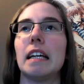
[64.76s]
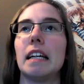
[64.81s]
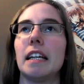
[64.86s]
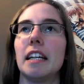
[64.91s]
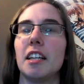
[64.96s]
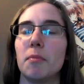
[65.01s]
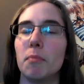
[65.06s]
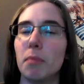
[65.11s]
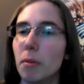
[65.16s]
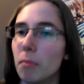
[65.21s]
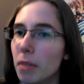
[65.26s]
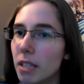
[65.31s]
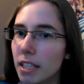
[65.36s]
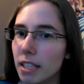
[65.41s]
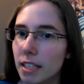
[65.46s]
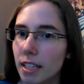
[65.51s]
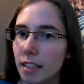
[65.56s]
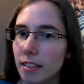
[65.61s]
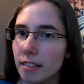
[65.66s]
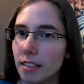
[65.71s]
Ich bin mir
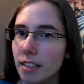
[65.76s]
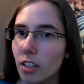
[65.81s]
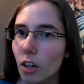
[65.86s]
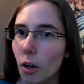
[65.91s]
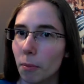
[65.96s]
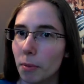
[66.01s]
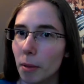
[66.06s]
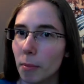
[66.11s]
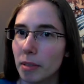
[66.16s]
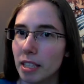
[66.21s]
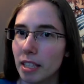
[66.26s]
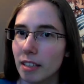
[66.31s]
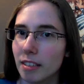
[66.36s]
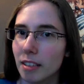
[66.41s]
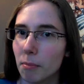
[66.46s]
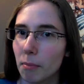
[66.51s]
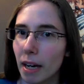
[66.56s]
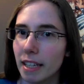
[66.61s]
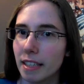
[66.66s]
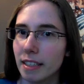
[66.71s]
nicht ganz sicher, ob damit jetzt
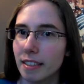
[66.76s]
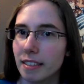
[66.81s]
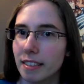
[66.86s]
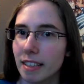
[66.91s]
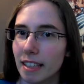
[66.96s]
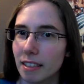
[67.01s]
gemeint ist,